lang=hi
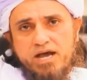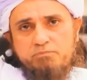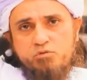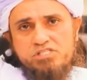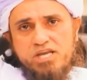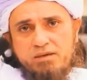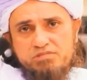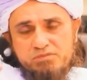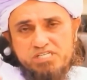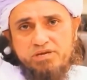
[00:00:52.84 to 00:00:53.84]
अगर आपको
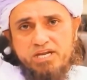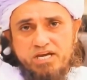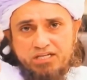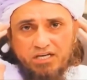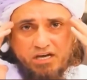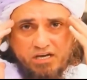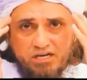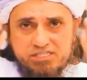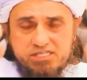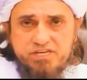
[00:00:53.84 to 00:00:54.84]
इस्लाम समझ में नहीं आता
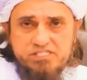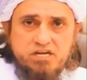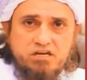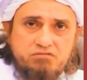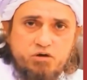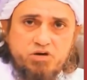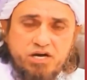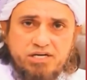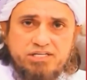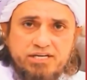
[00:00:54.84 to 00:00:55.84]
अकल से फैसला
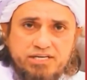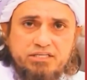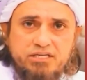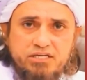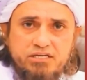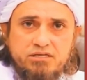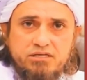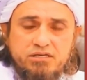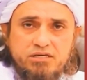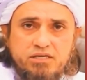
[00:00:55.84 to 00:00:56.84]
करवाओ ना अकल क्या कहती है
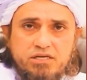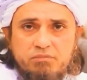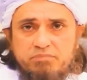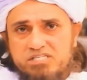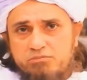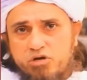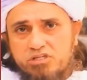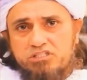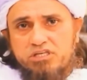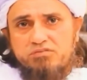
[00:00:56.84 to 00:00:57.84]
कि मर जब
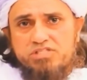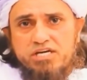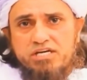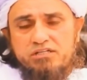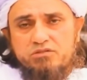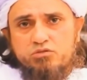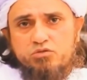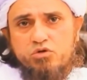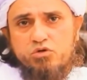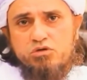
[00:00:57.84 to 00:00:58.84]
औरत की तरफ जाए
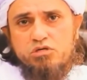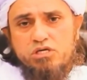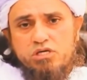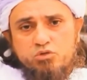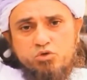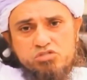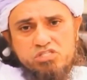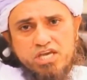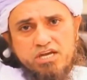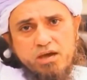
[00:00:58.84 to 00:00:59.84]
तो
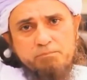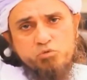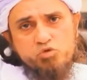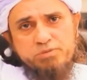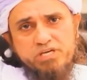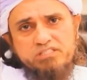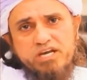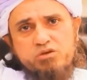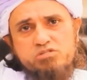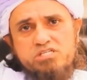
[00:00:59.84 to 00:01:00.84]
दोस्ती के नाम पे कुछ भी
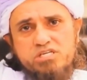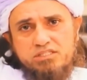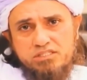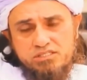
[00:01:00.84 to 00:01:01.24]
करता रहे उसके